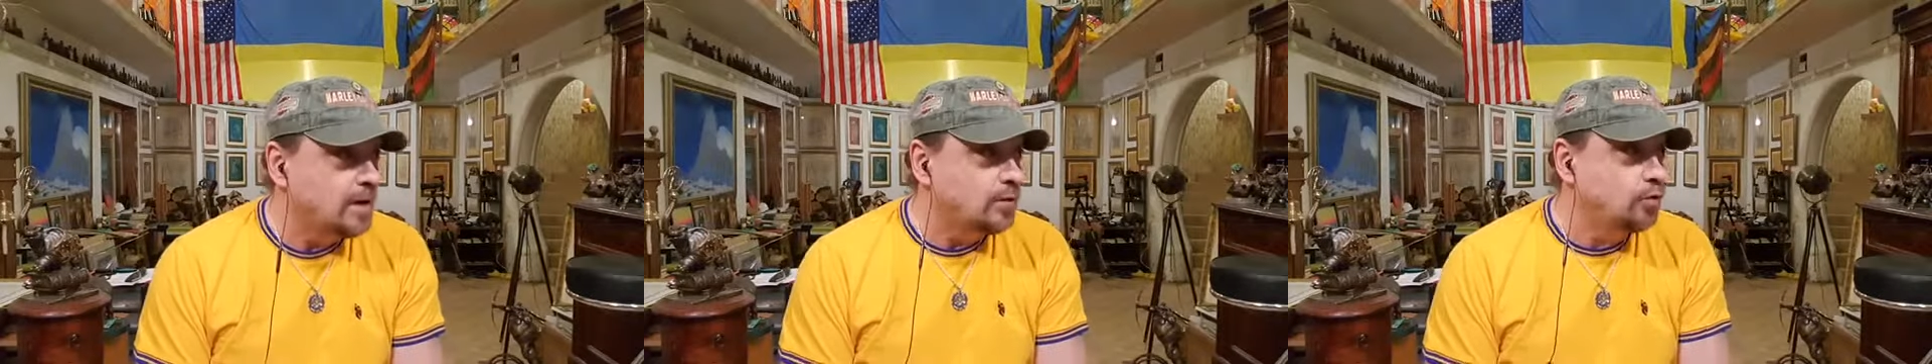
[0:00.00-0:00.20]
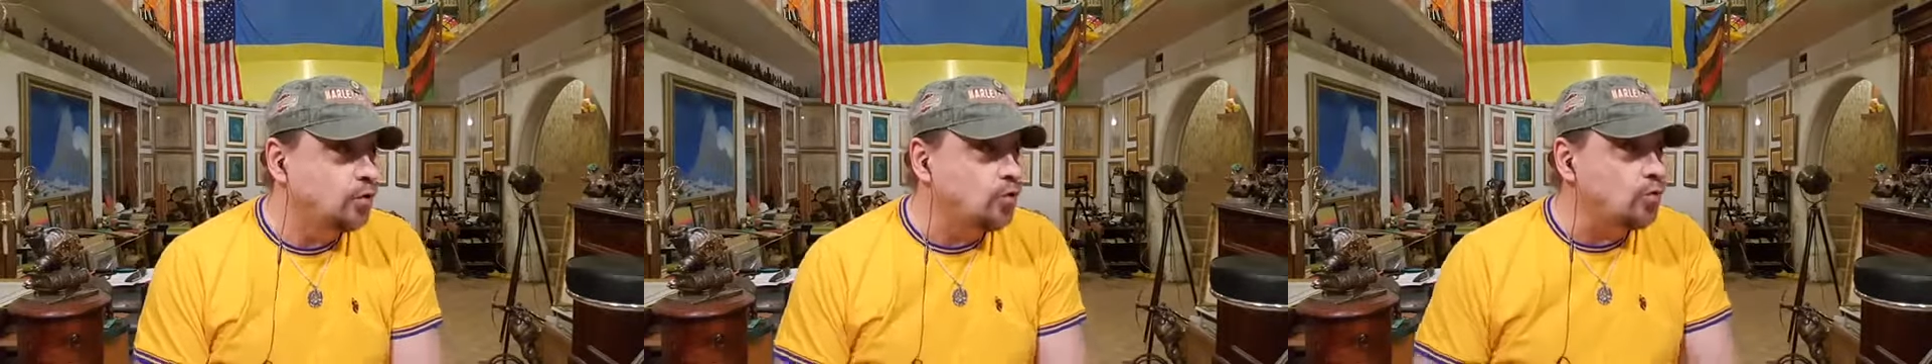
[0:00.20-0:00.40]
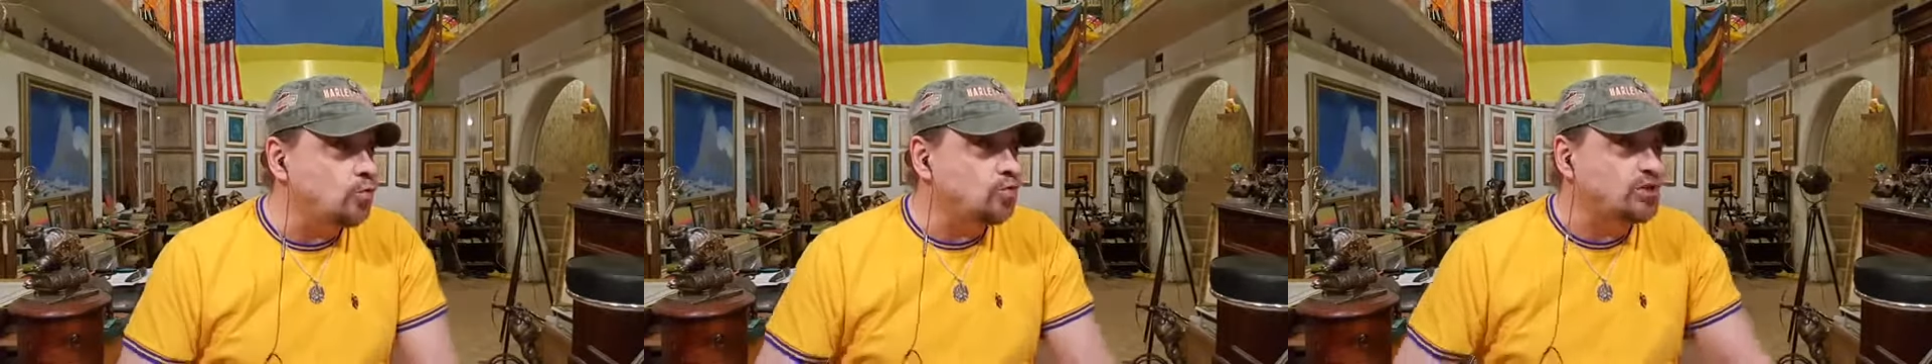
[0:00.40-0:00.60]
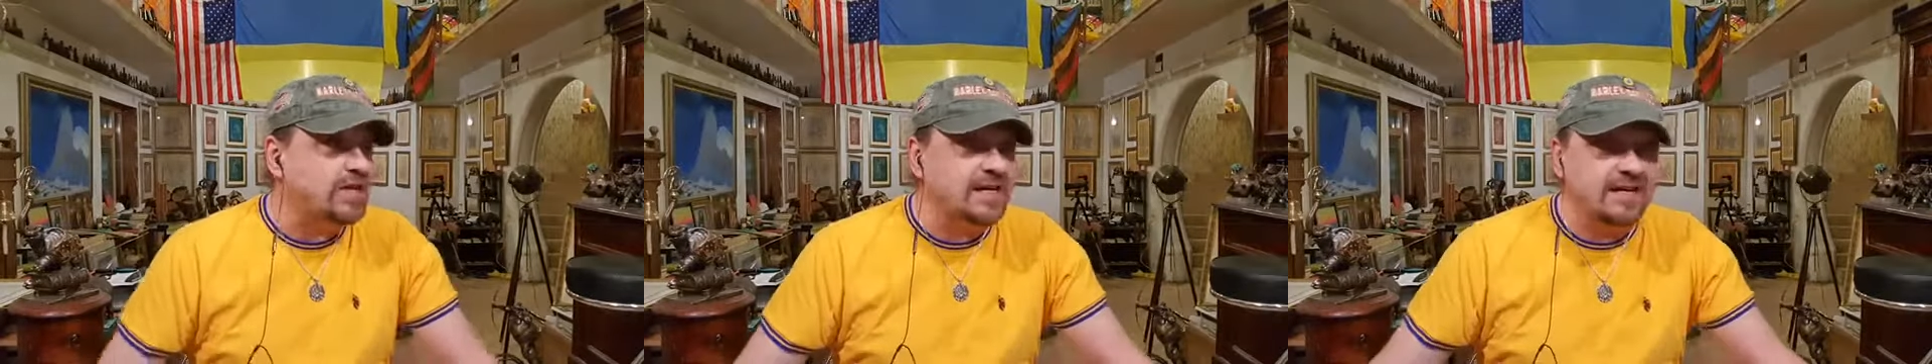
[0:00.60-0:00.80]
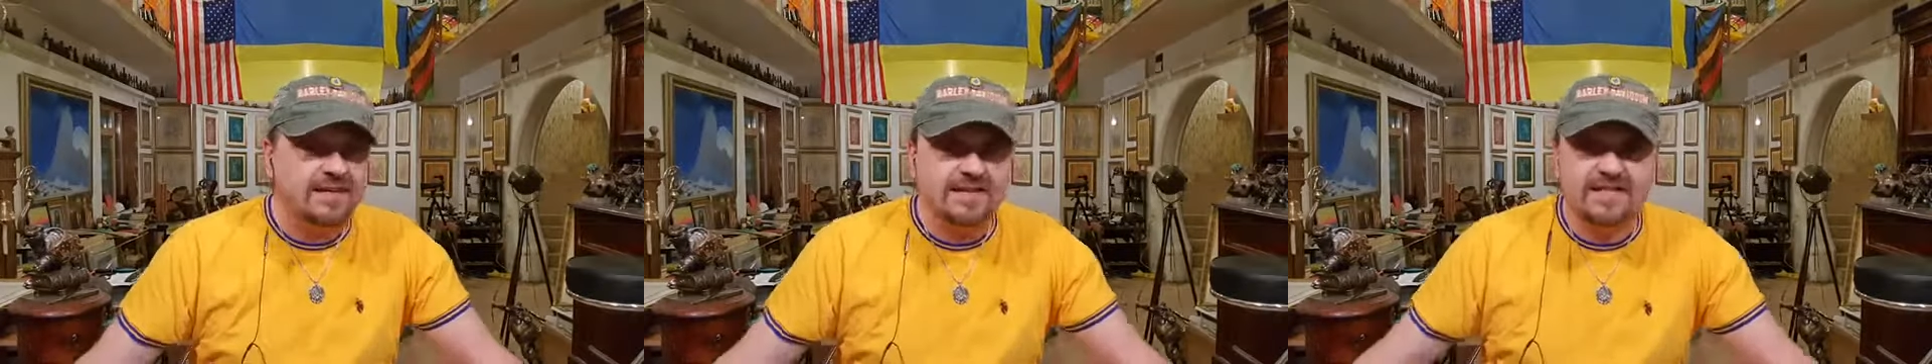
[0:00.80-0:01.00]
Ну
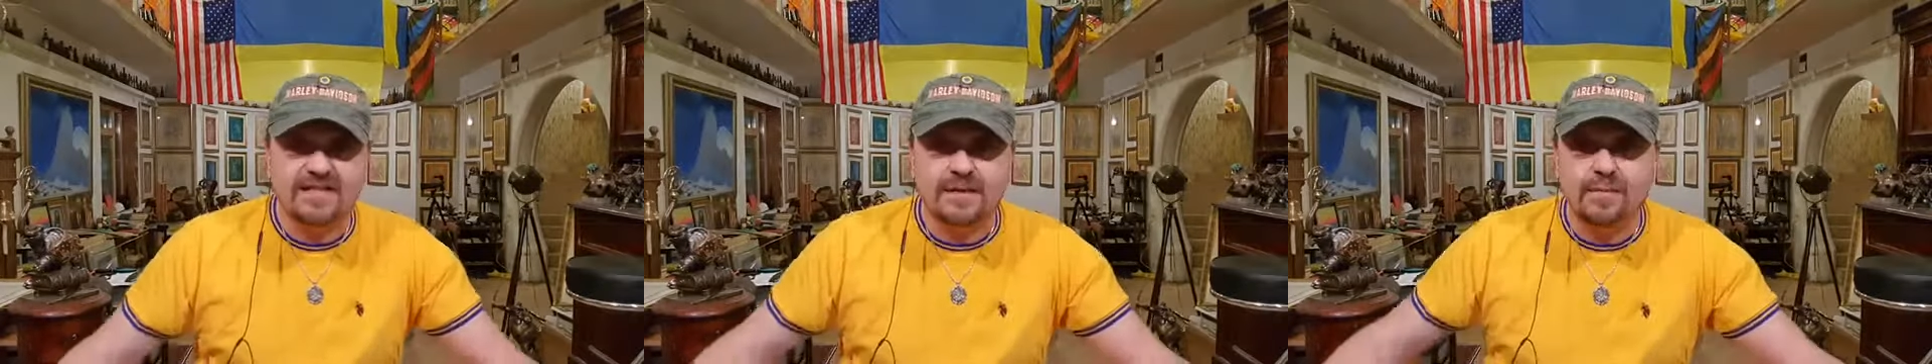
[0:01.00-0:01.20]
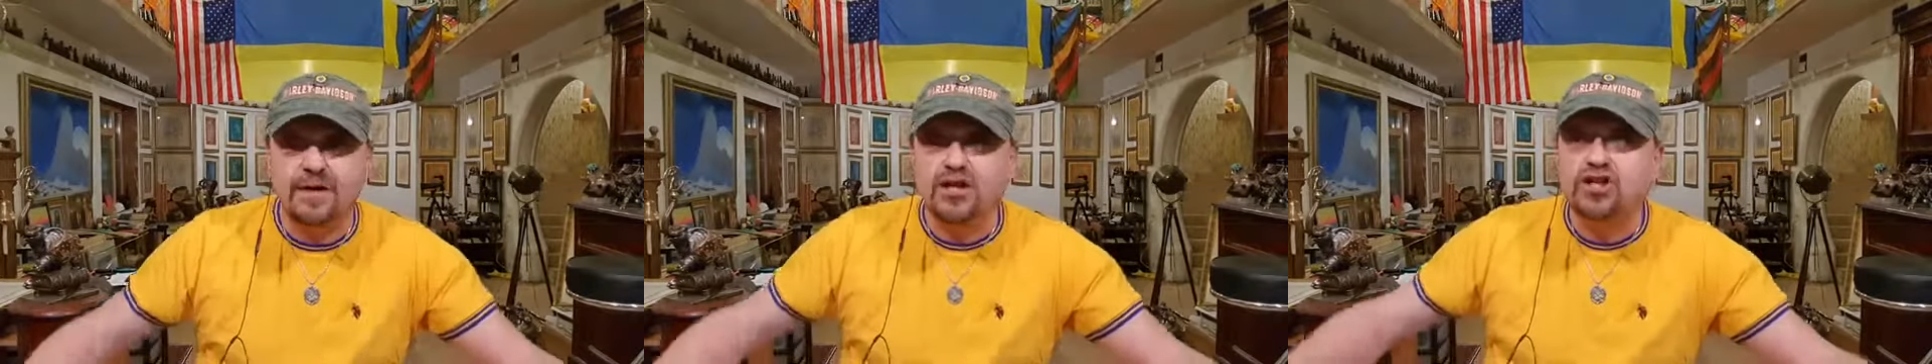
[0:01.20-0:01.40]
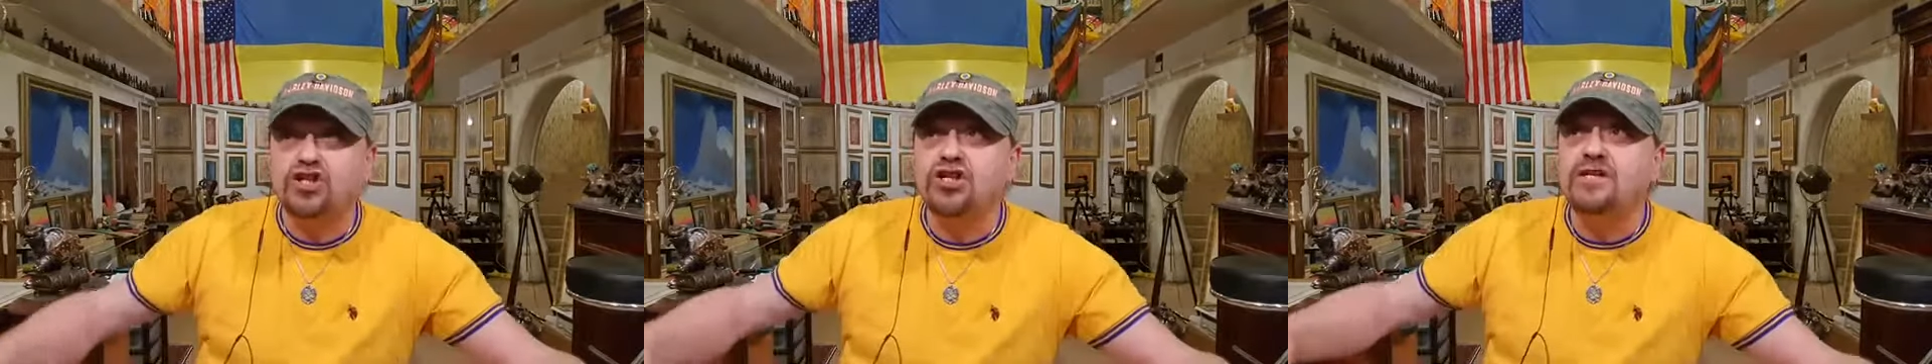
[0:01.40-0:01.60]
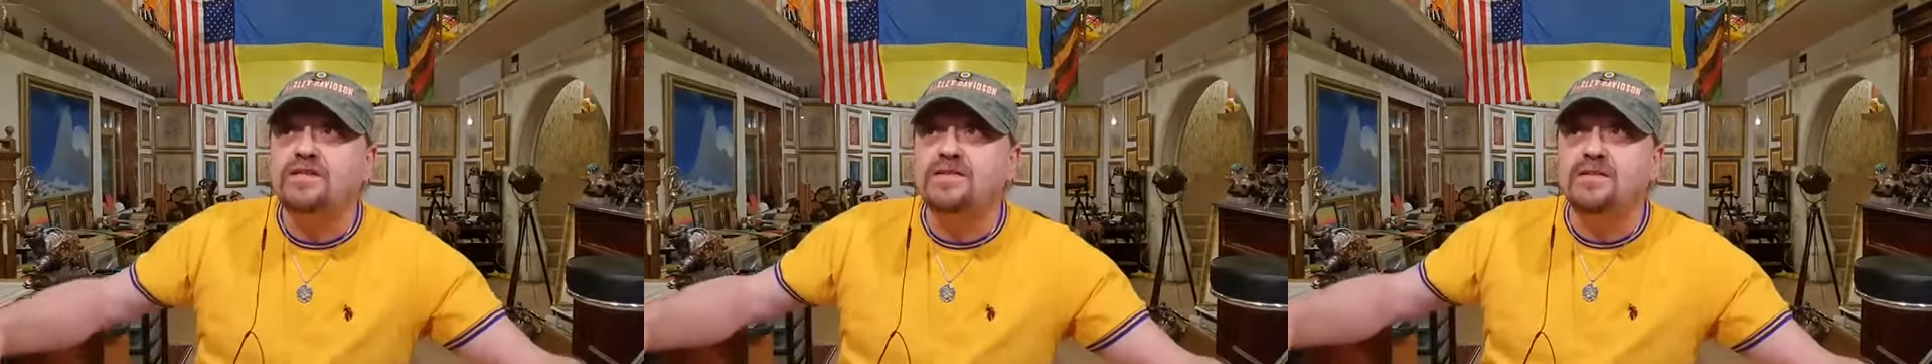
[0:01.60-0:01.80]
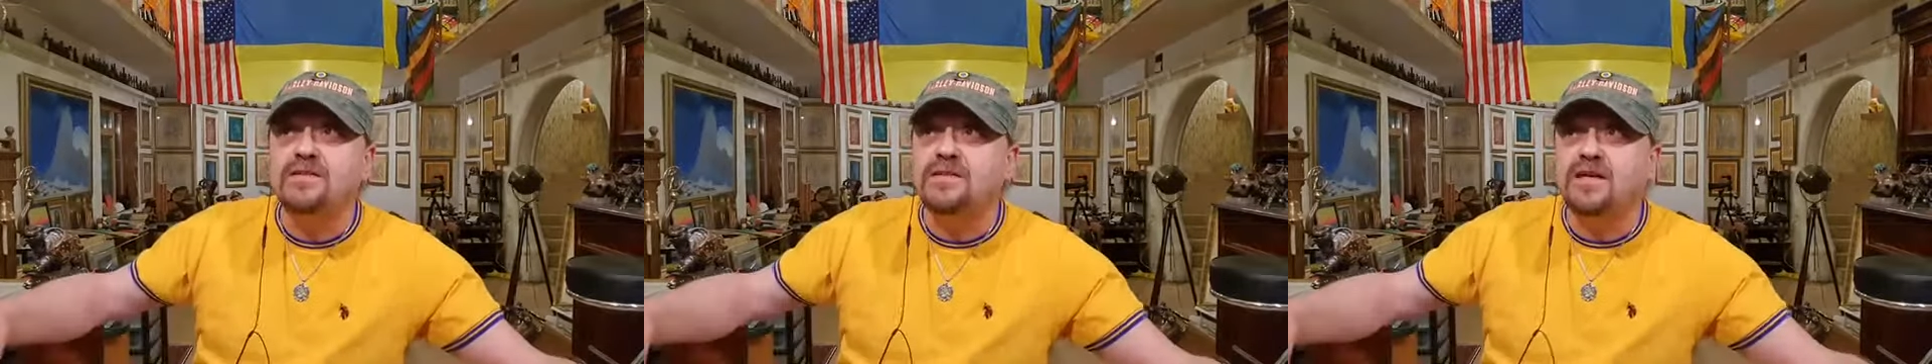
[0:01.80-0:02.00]
уже сама
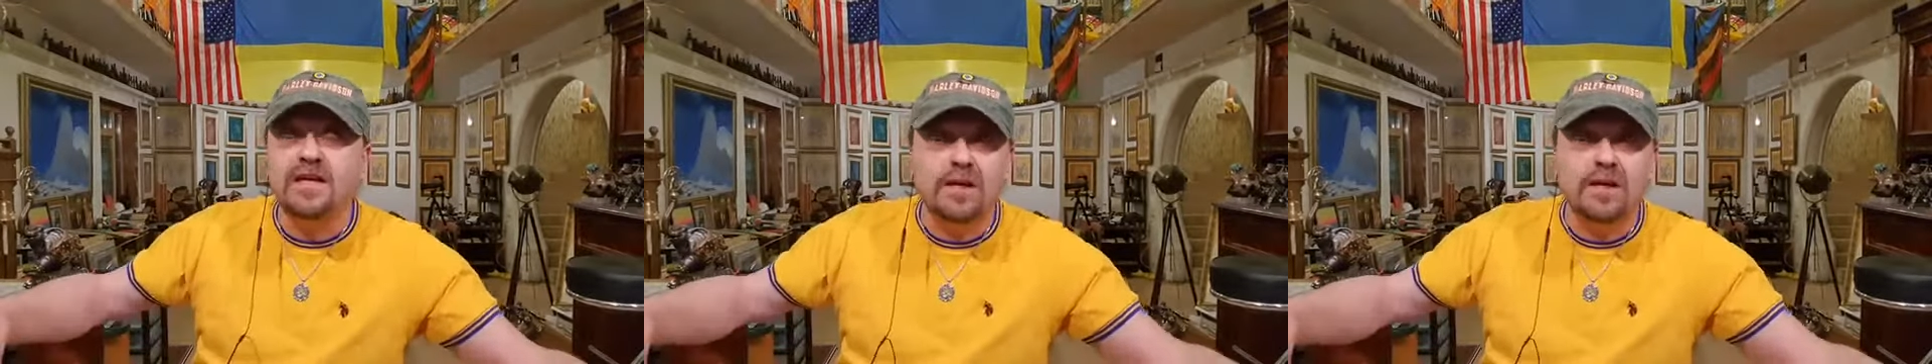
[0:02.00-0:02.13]
жизнь